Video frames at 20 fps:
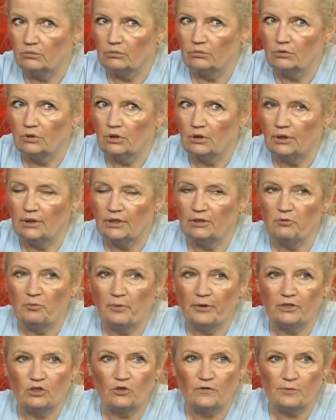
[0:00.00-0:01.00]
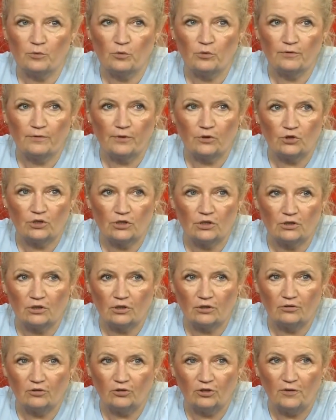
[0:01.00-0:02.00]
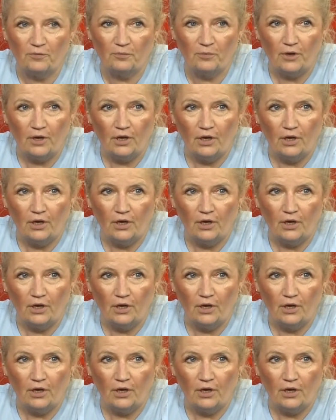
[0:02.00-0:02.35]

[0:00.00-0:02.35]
no ale gdyby pan chciał współtworzyć rząd, no, nie,